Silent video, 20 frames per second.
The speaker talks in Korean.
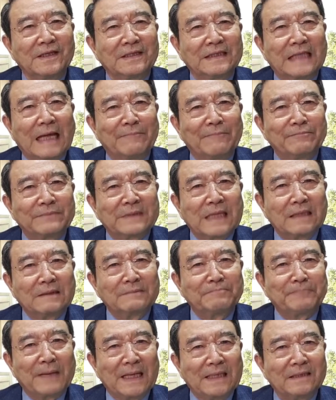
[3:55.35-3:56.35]

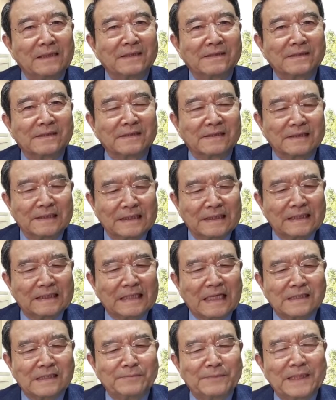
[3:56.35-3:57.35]
남탓 바이러스 그러니까
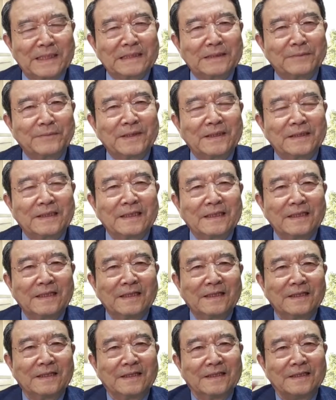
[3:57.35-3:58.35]
다시 말하자면
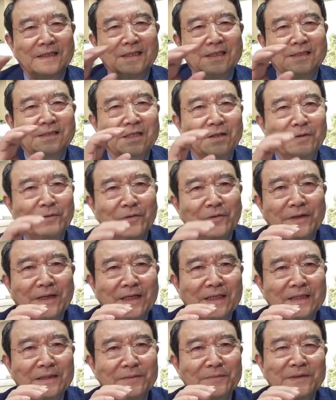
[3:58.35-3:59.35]
이
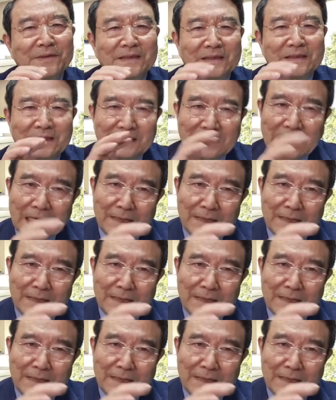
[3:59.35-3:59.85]
정권의 이름은